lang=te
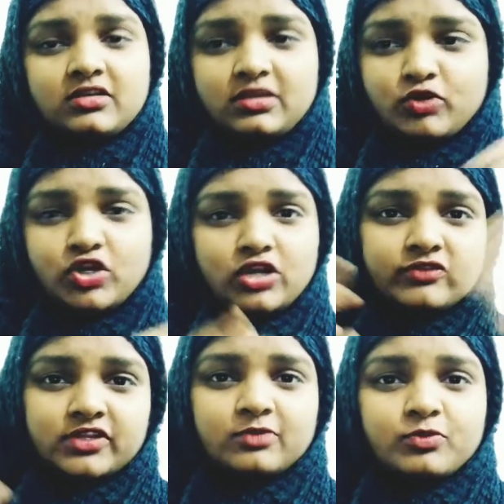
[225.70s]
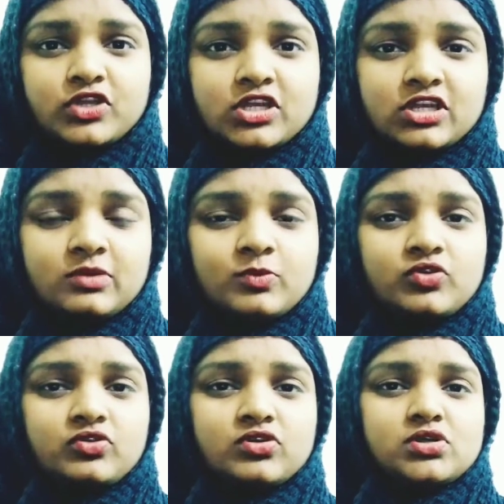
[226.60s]
ఎముకలు విరిగిపోయాయేమో
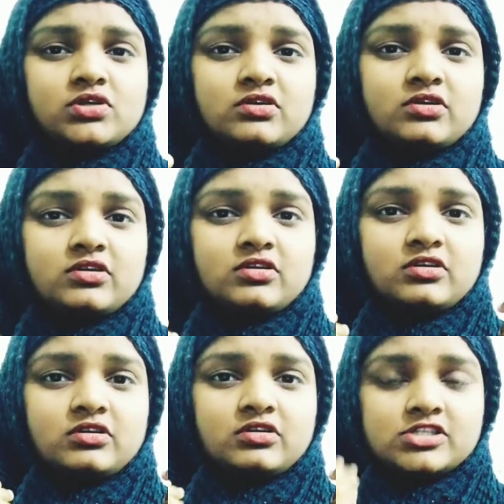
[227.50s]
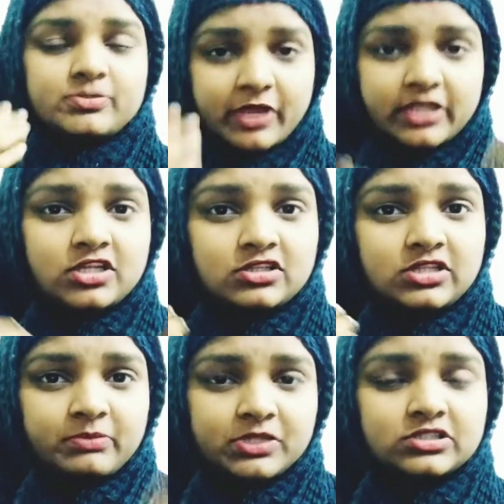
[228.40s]
స్పైన్
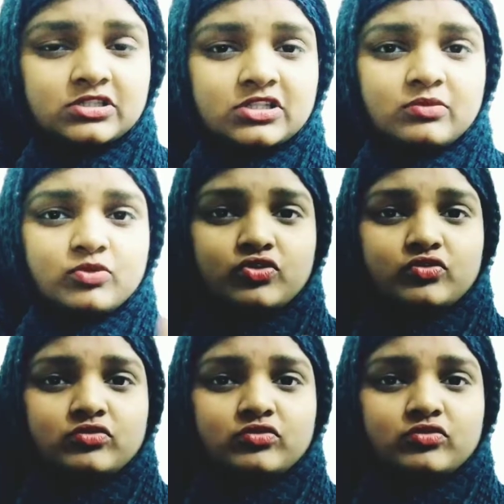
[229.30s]
దెబ్బతిందేమో